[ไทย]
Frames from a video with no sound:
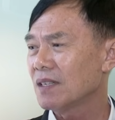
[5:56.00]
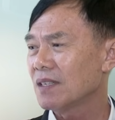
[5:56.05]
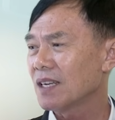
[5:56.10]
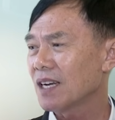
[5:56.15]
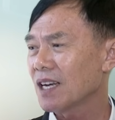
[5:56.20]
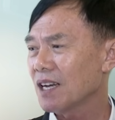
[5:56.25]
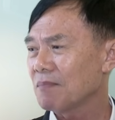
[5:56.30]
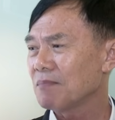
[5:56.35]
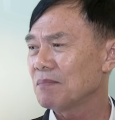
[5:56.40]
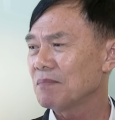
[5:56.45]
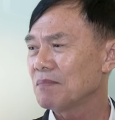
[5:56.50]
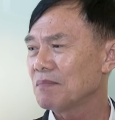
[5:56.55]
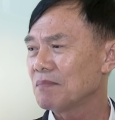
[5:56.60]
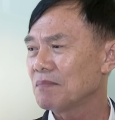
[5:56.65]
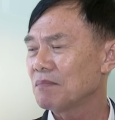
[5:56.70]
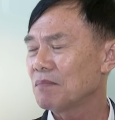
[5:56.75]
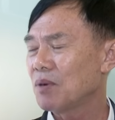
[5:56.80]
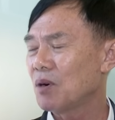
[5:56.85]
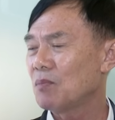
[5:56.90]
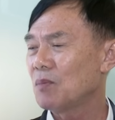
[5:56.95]
นะครับ
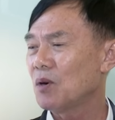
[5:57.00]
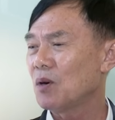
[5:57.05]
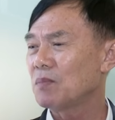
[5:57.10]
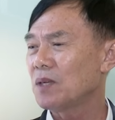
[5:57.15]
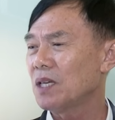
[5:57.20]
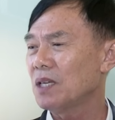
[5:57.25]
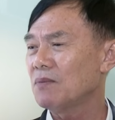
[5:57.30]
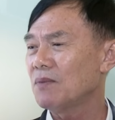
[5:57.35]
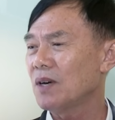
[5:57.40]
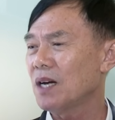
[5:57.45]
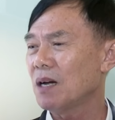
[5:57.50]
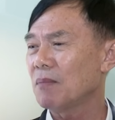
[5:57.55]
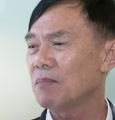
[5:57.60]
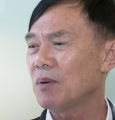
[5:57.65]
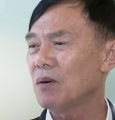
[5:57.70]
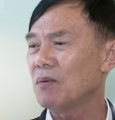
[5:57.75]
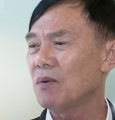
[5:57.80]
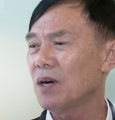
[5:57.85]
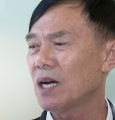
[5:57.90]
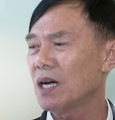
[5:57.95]
ผมผมคิดว่าเพ
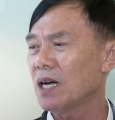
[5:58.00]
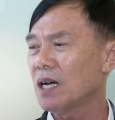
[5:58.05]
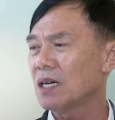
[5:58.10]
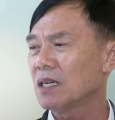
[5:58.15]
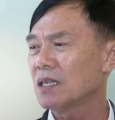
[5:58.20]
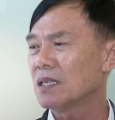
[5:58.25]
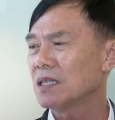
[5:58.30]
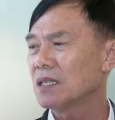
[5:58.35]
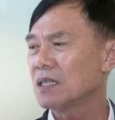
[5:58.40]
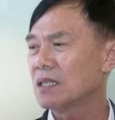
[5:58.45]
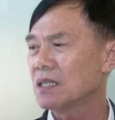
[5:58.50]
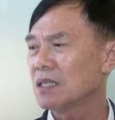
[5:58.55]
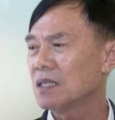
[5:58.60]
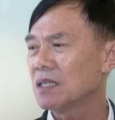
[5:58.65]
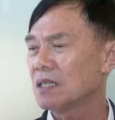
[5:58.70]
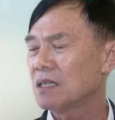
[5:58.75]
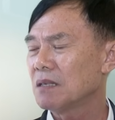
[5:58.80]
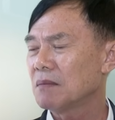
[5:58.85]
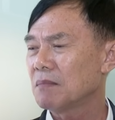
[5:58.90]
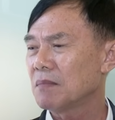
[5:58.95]
ราะว่า
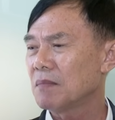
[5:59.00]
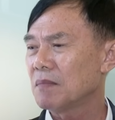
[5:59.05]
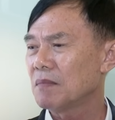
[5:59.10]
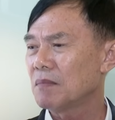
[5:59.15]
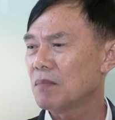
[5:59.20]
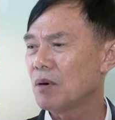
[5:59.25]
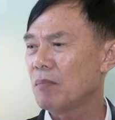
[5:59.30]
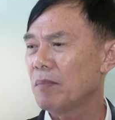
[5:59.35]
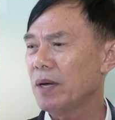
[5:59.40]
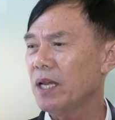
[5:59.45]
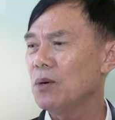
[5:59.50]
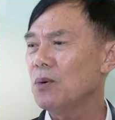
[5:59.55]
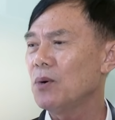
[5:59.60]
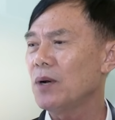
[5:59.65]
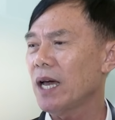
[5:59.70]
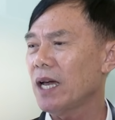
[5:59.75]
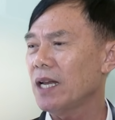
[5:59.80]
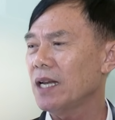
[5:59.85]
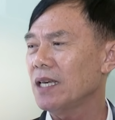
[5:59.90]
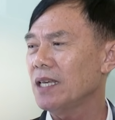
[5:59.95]
ผมไม่รู้
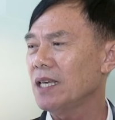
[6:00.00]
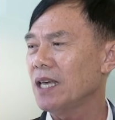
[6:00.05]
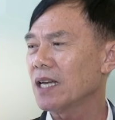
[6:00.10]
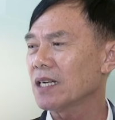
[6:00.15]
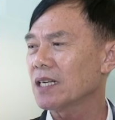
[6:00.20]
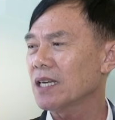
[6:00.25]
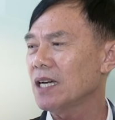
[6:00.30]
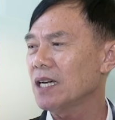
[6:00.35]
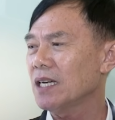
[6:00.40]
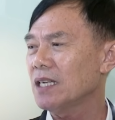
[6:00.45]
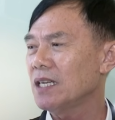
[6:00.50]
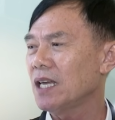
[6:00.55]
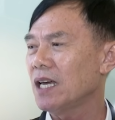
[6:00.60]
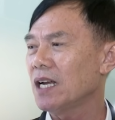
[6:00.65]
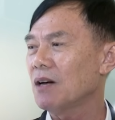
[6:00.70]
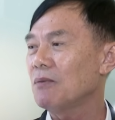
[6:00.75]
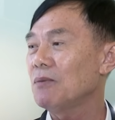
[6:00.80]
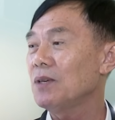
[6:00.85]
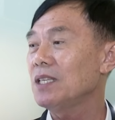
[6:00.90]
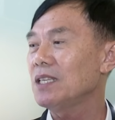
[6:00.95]
รายละเอียดไงเดี๋ยว
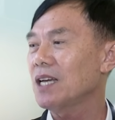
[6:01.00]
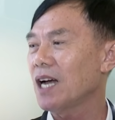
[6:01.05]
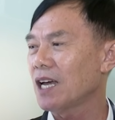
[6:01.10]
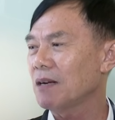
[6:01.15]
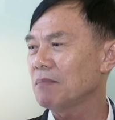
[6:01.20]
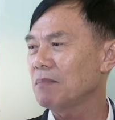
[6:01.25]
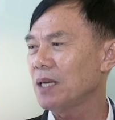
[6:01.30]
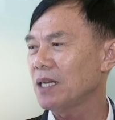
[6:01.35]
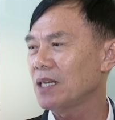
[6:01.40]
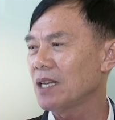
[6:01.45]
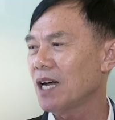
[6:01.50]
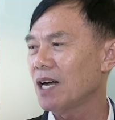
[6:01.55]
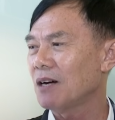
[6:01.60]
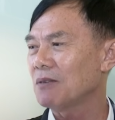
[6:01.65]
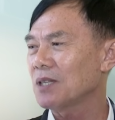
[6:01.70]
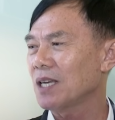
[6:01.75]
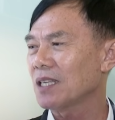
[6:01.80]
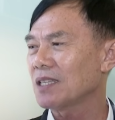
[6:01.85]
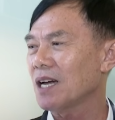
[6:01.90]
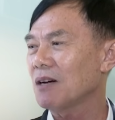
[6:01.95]
เราวิจารณ์ผิดเอา
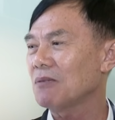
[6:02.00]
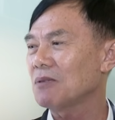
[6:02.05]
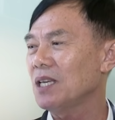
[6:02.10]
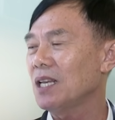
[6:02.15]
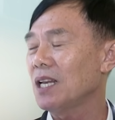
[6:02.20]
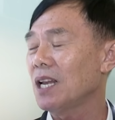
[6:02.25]
แต่เท่าที่